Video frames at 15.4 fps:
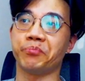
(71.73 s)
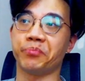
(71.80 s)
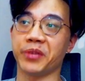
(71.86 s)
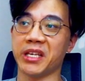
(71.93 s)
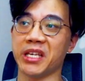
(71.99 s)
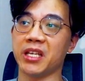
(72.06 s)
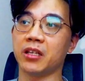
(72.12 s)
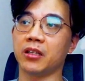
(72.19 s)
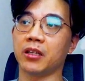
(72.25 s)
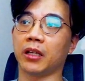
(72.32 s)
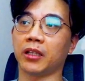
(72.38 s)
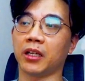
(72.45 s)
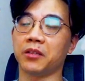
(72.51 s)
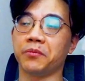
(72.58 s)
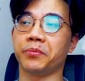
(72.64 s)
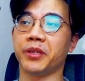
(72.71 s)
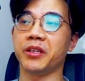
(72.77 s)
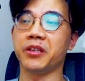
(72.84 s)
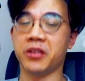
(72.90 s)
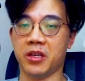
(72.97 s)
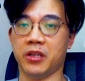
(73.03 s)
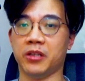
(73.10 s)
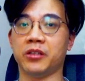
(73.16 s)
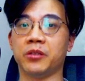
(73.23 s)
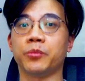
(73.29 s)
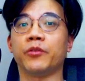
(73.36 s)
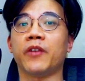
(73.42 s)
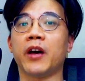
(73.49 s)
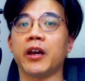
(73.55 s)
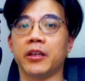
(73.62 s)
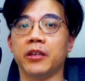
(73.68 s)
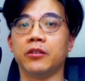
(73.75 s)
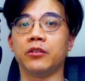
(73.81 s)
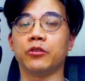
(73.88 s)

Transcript: b，那它的 b 也是不发音，